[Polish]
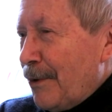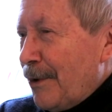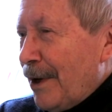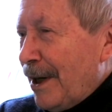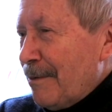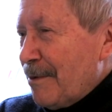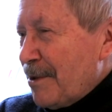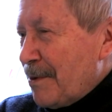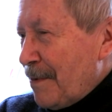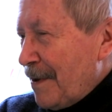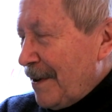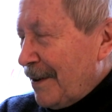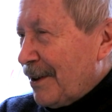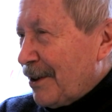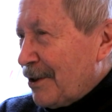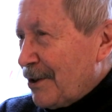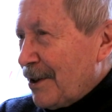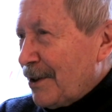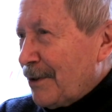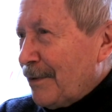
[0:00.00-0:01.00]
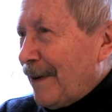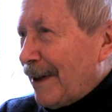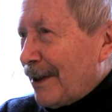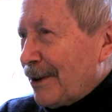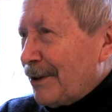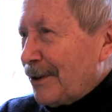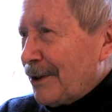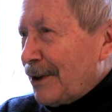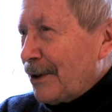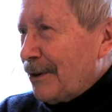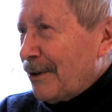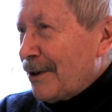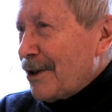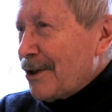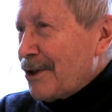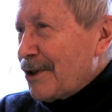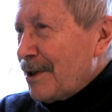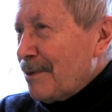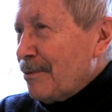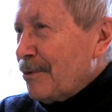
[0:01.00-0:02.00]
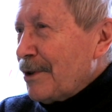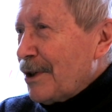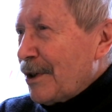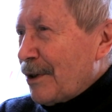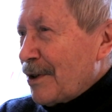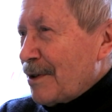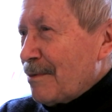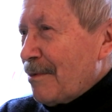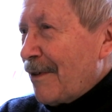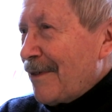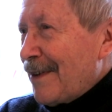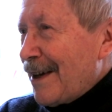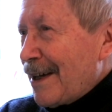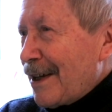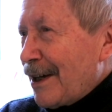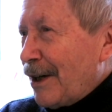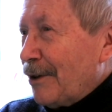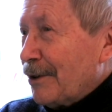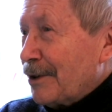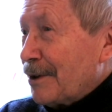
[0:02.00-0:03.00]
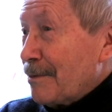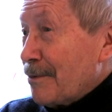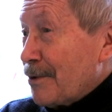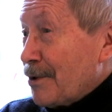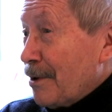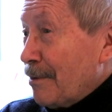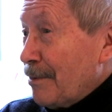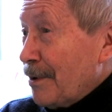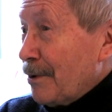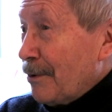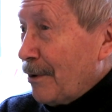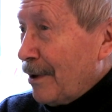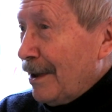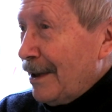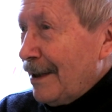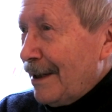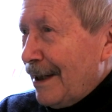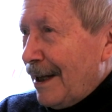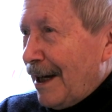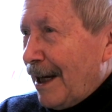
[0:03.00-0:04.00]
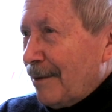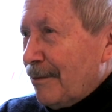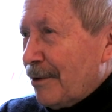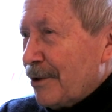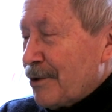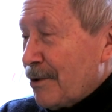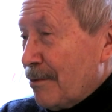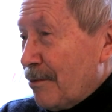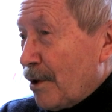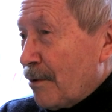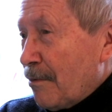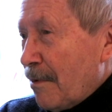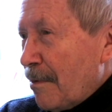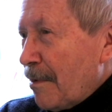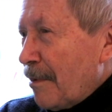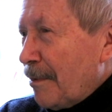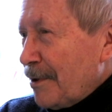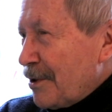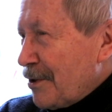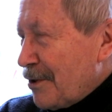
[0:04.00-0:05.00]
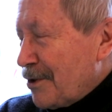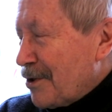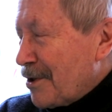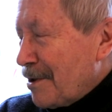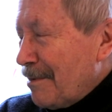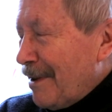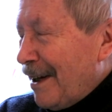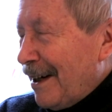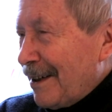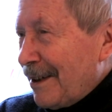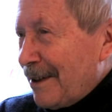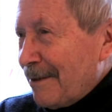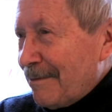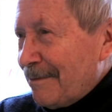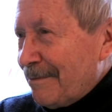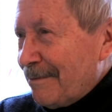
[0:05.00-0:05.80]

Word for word: no ale byśmy jednak się twardo tego reżimu nierozmawiania o tym, co było albo co mogłoby być, trzymali